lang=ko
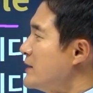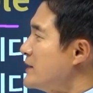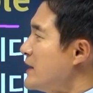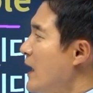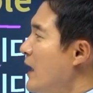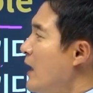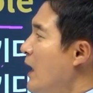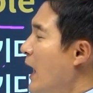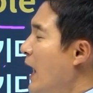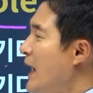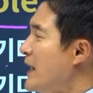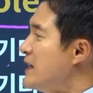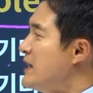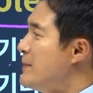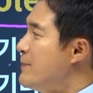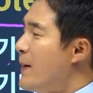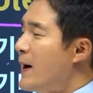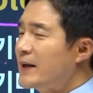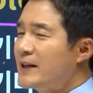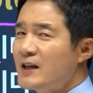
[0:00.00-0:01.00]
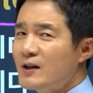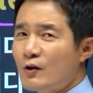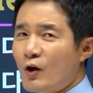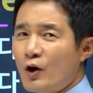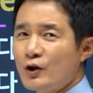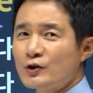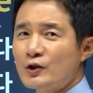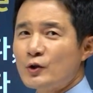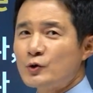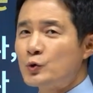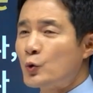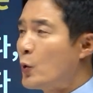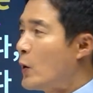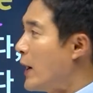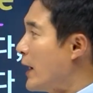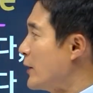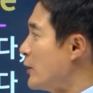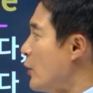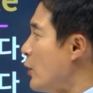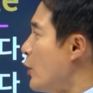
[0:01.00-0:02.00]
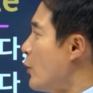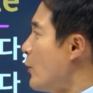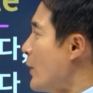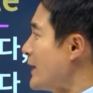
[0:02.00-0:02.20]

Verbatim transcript: 자, 아, 이 방이 커서 좋아요.